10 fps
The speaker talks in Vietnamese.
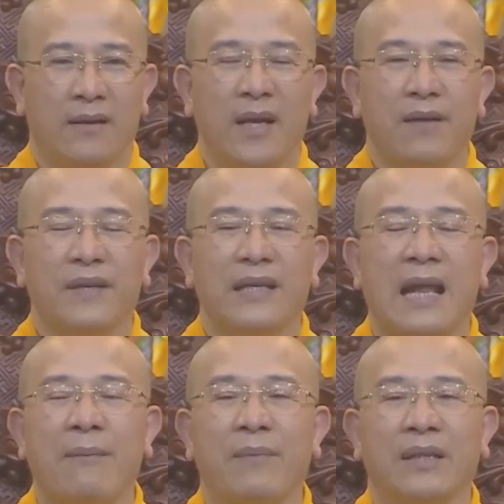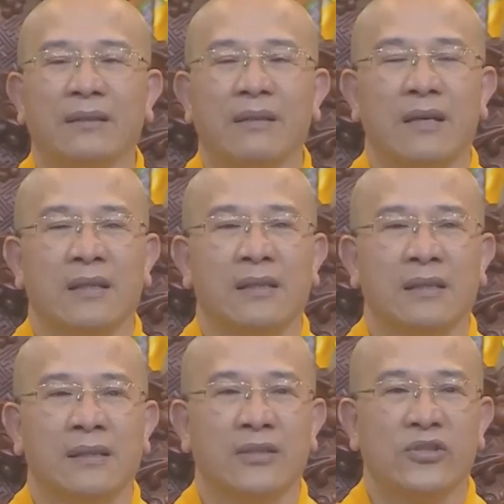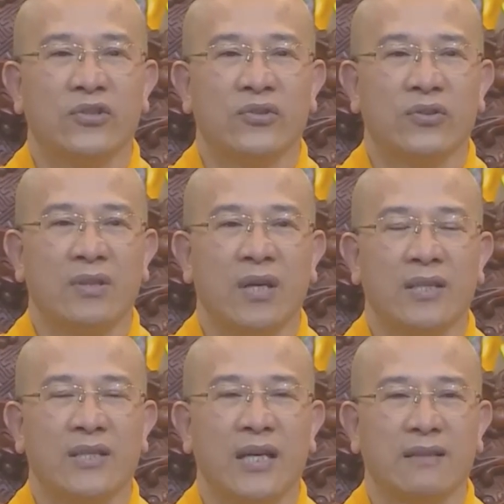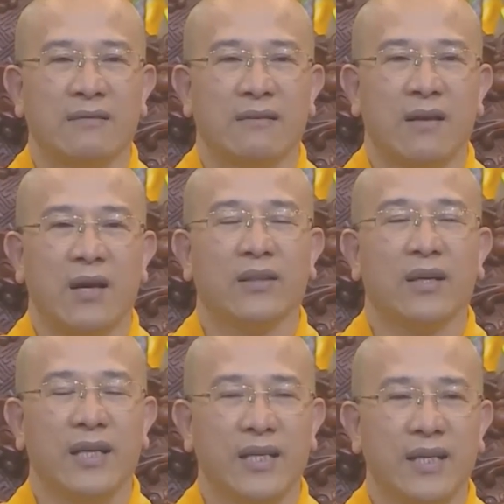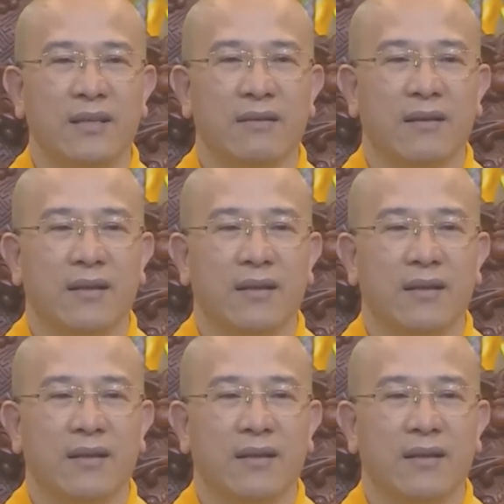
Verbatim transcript: Đấy, ở Việt Nam mình thời Trần hoặc thời Lý,